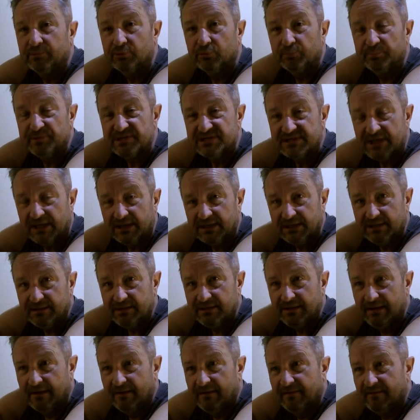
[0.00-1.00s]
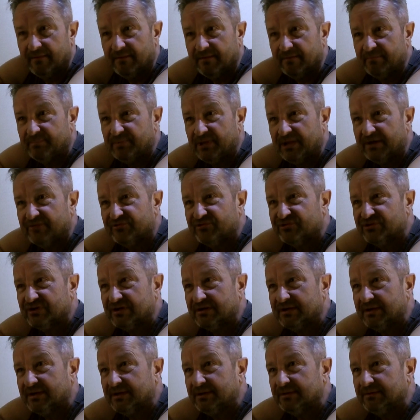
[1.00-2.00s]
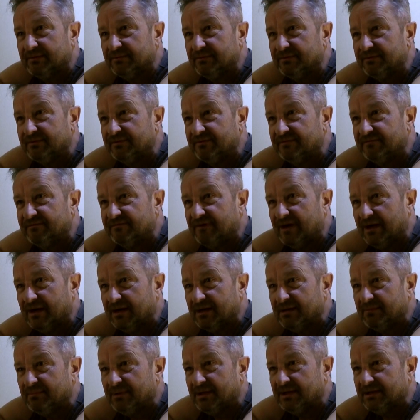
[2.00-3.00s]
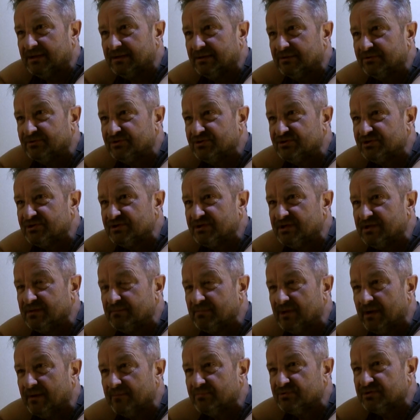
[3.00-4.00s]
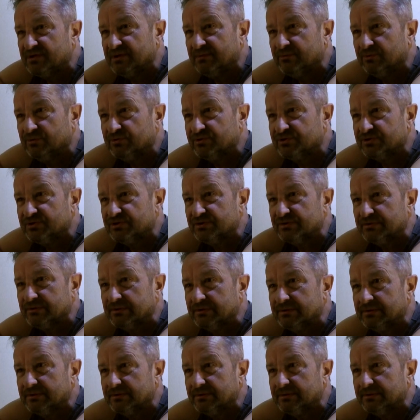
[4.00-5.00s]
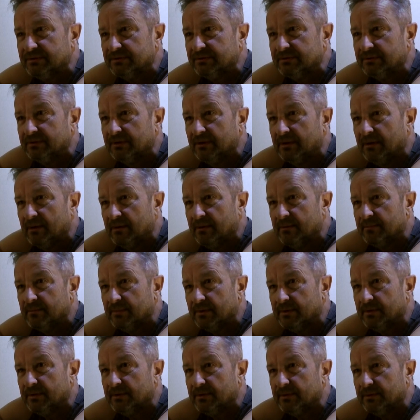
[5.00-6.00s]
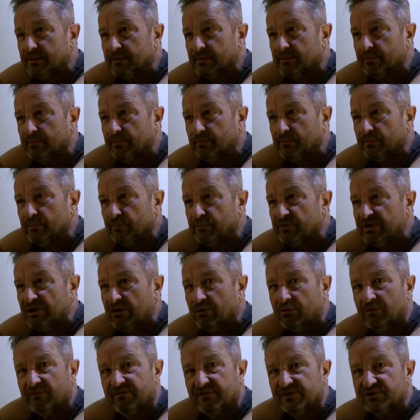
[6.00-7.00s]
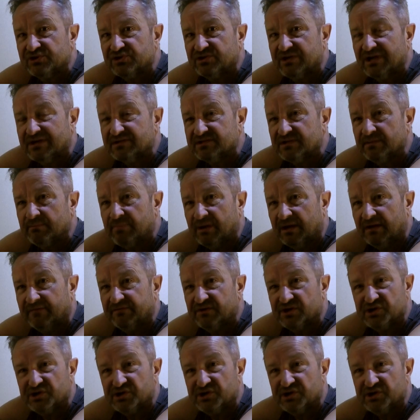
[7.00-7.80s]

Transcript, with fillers: był pisany pierwsze dwa chyba odcinki miałem przyjemność yy, yy, dialogować tekstem pana